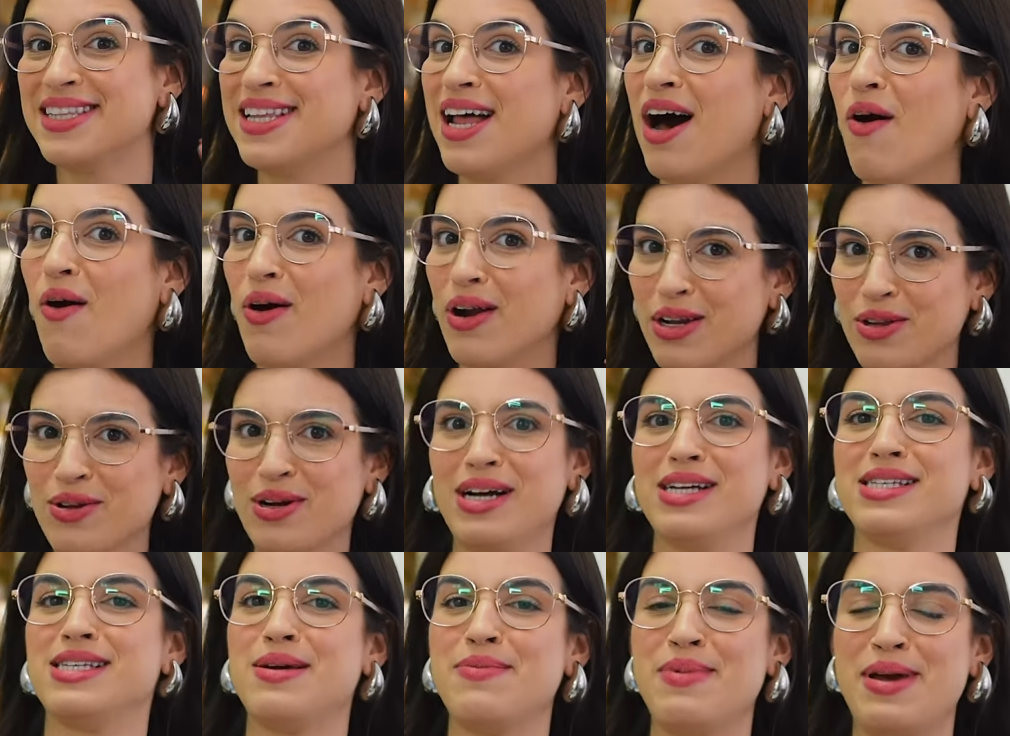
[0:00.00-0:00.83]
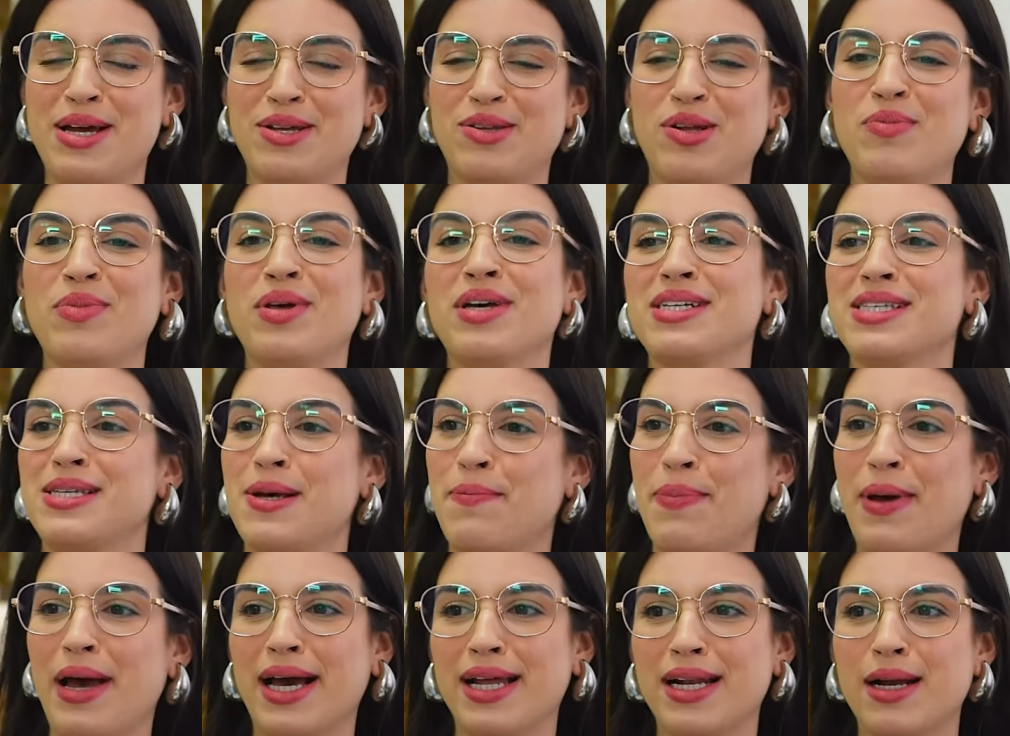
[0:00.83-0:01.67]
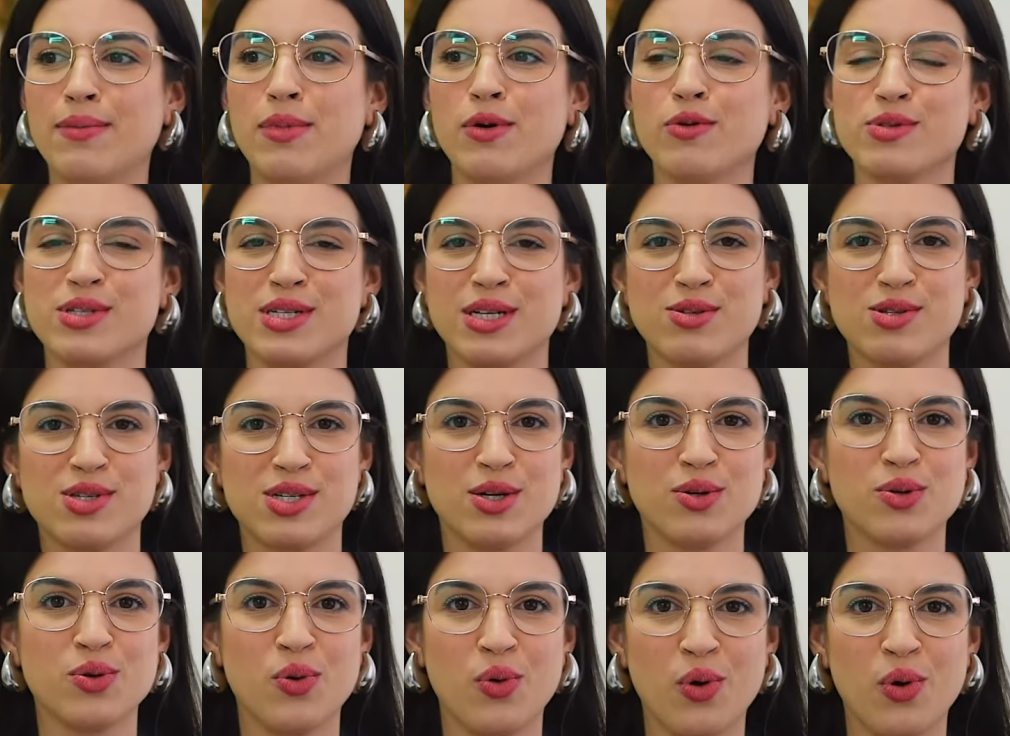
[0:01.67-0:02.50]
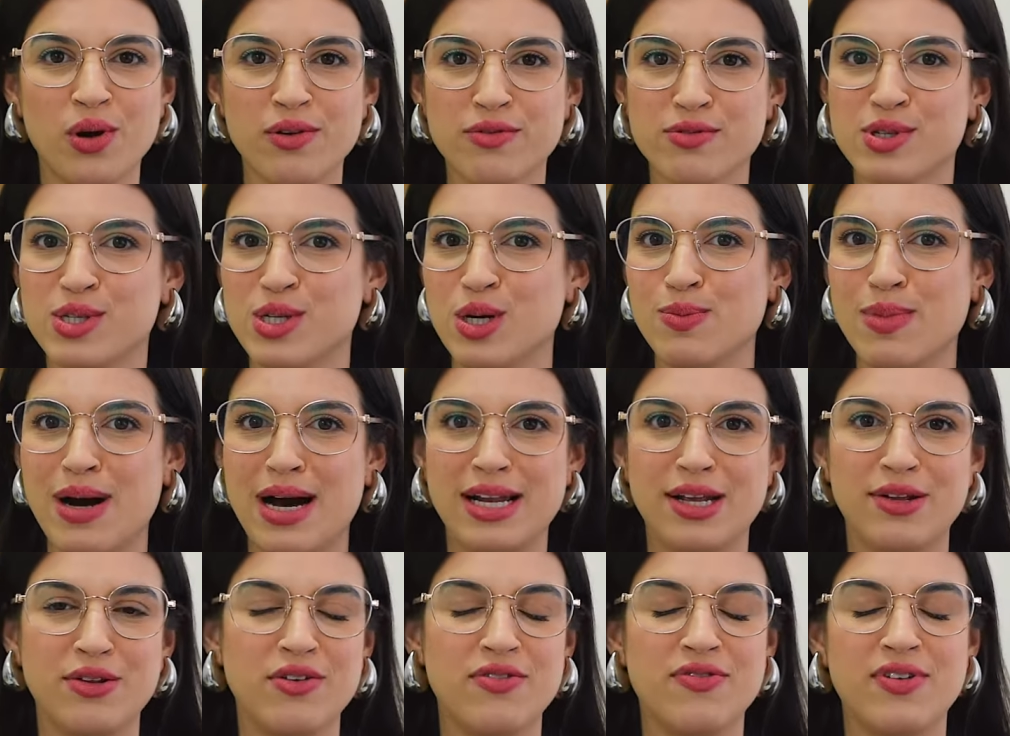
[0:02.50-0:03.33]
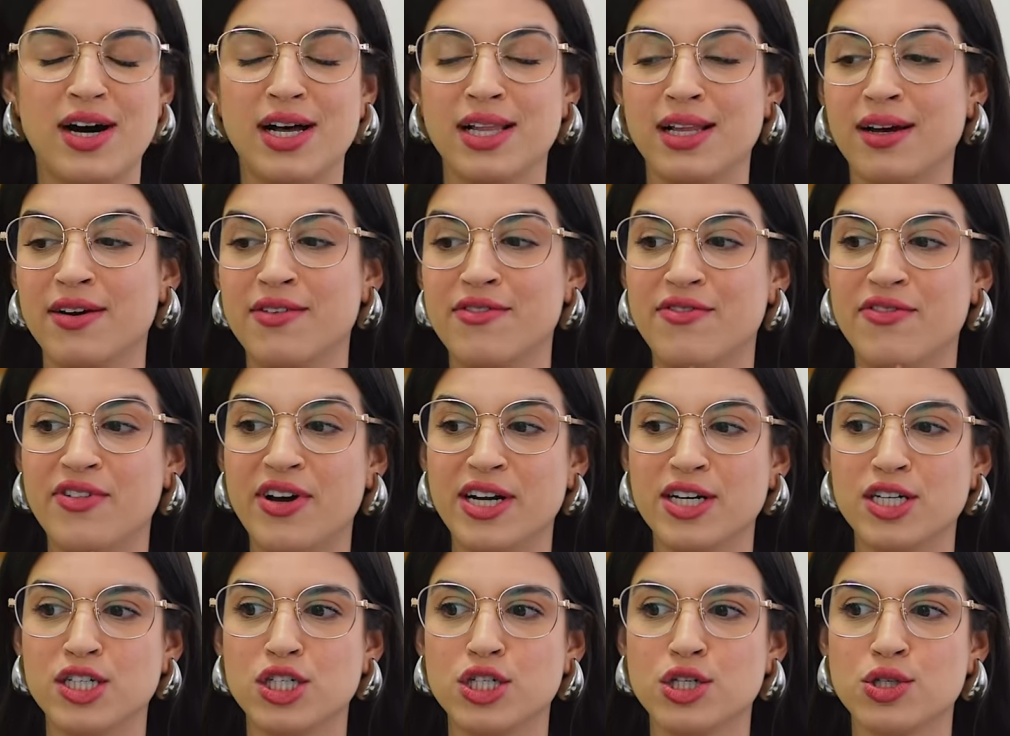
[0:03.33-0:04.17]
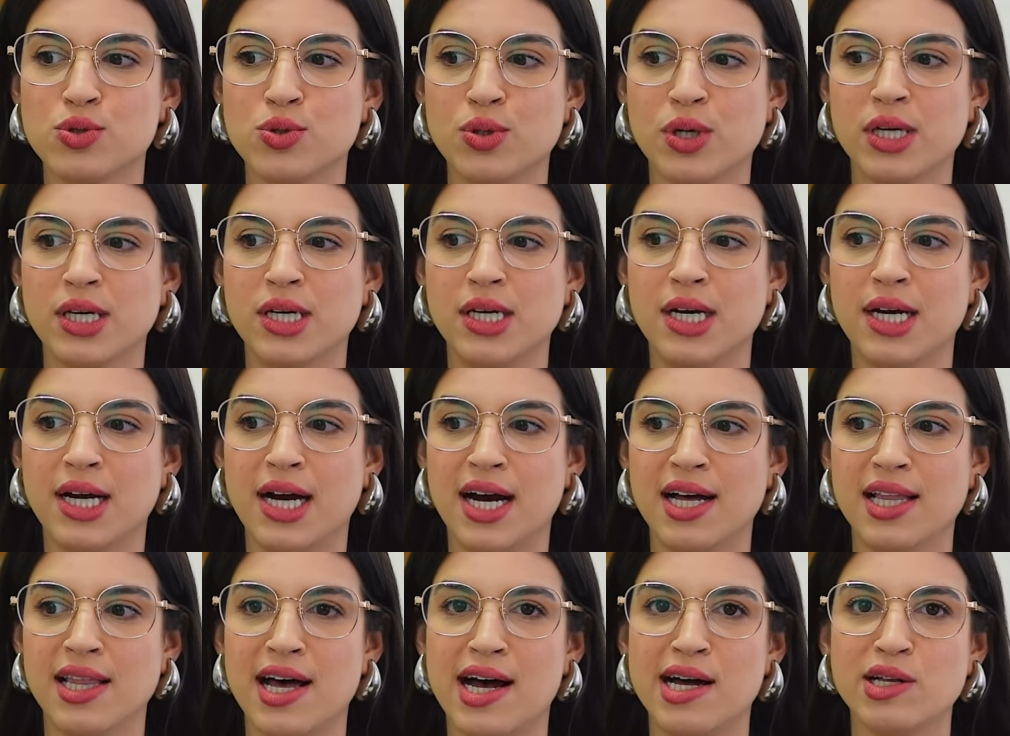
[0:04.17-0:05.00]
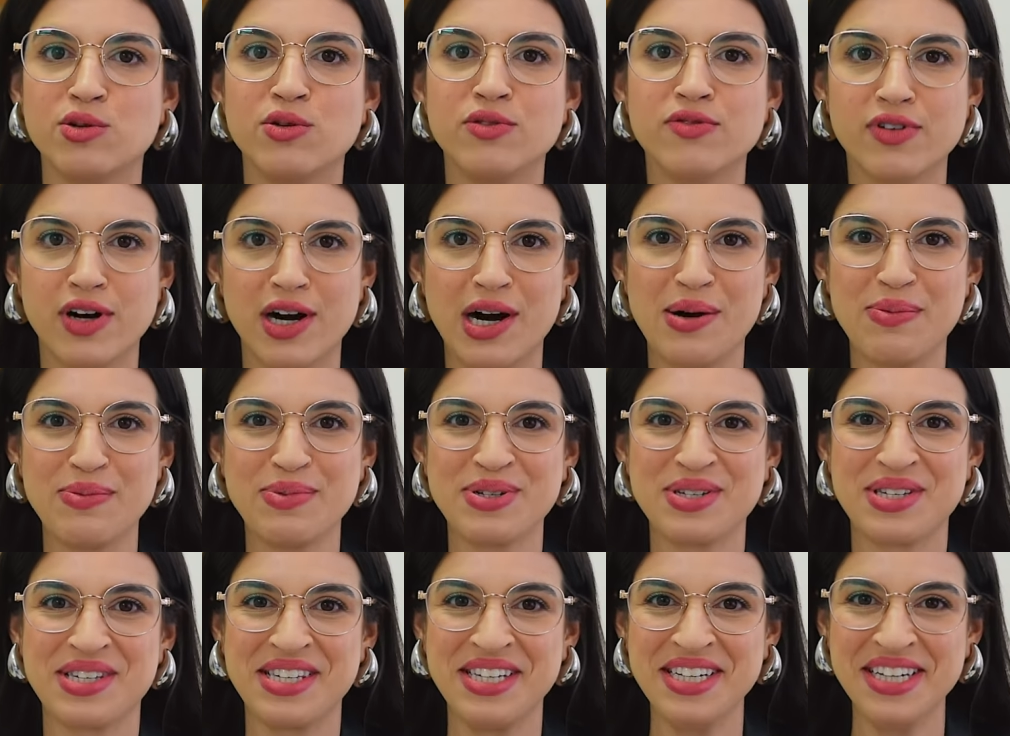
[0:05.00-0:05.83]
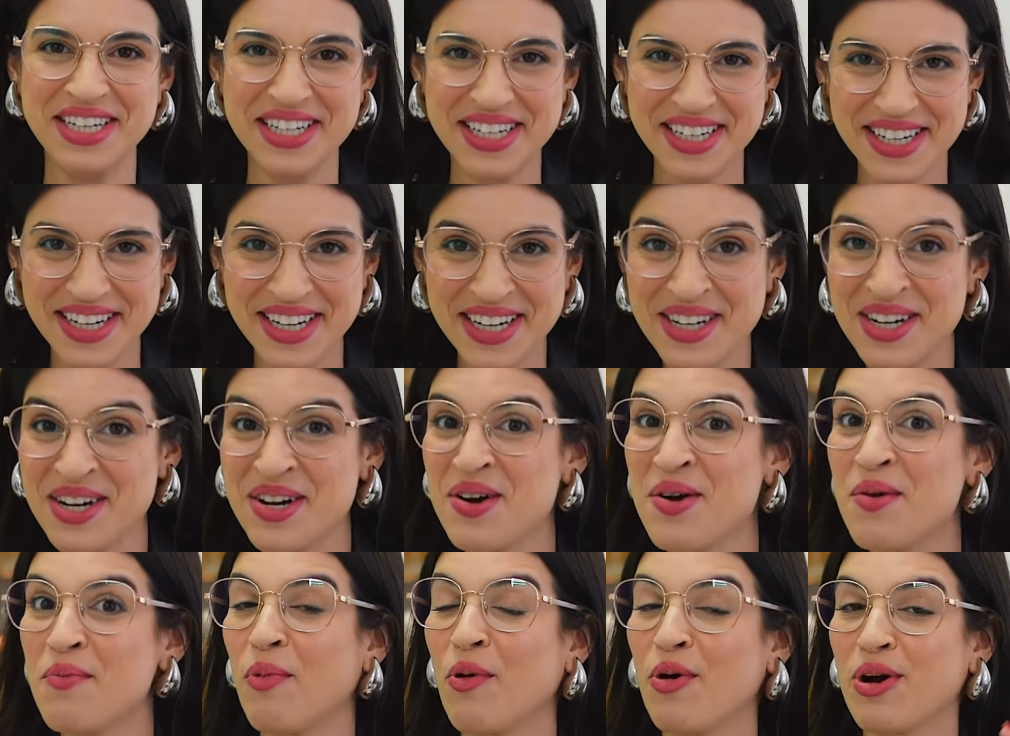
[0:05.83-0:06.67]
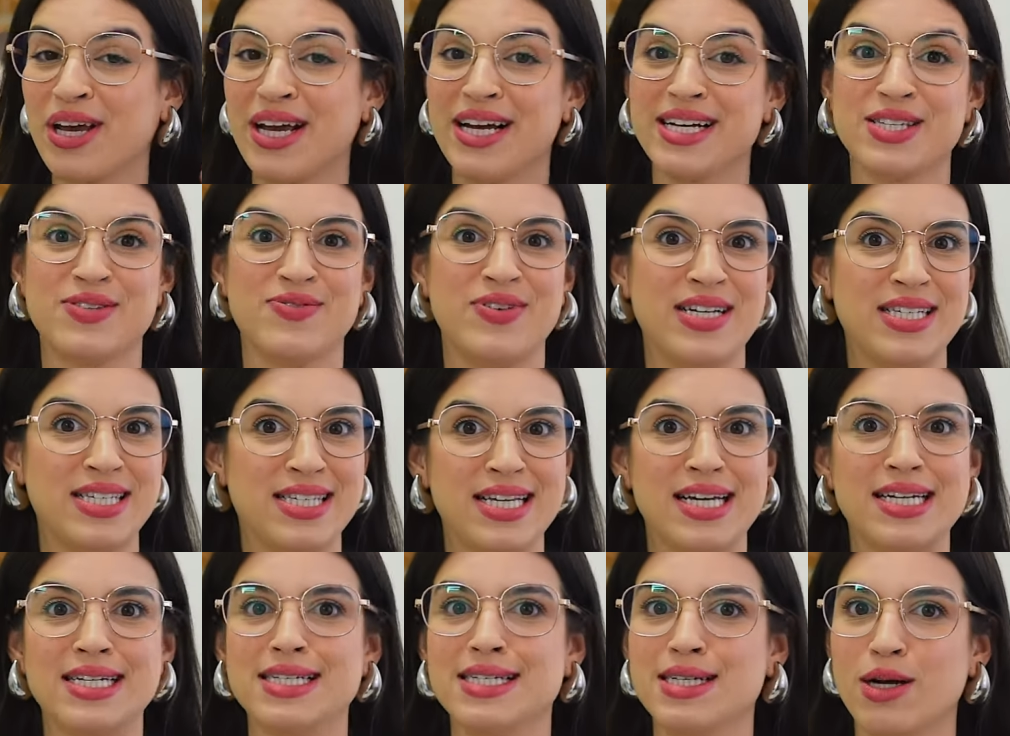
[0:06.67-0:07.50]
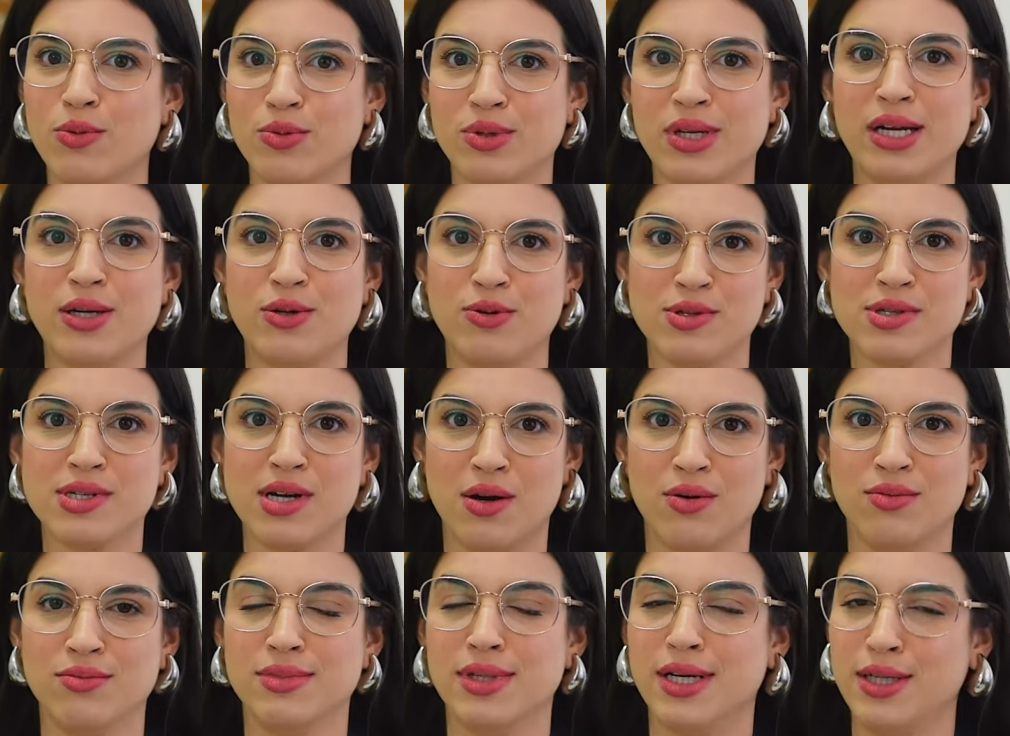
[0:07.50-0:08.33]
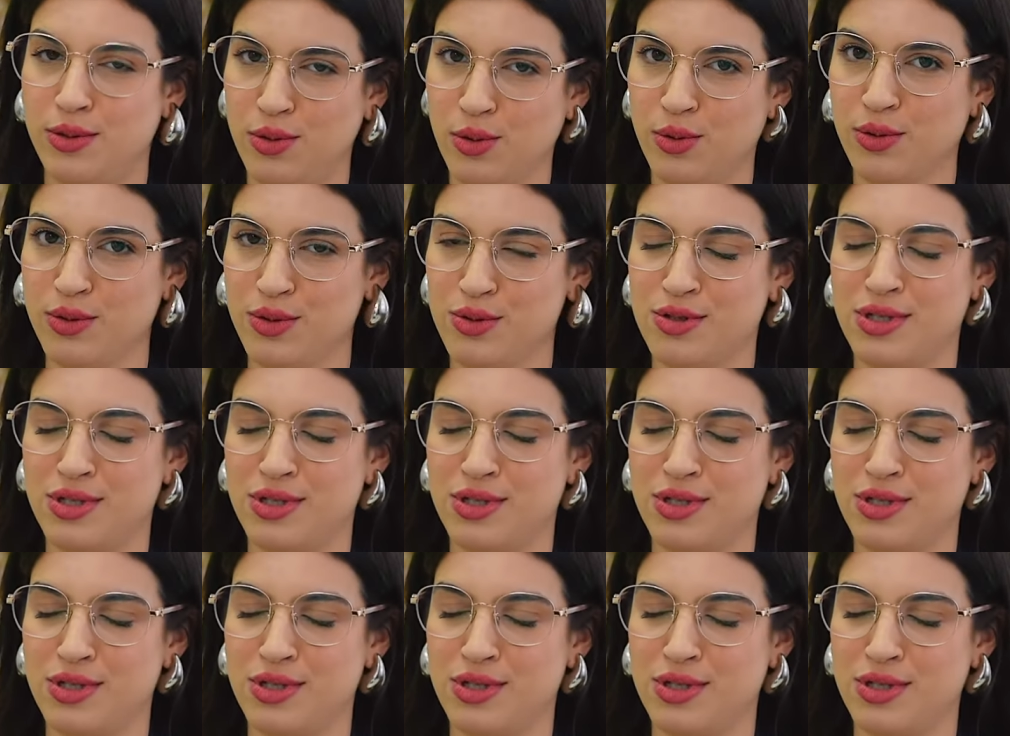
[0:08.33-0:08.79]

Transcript: na hora do casamento, amiga, você pega na mãozinha do seu noivo, do seu marido e fala: veste isso aqui calado e vamos porque às vezes eles não têm noção, nem todos,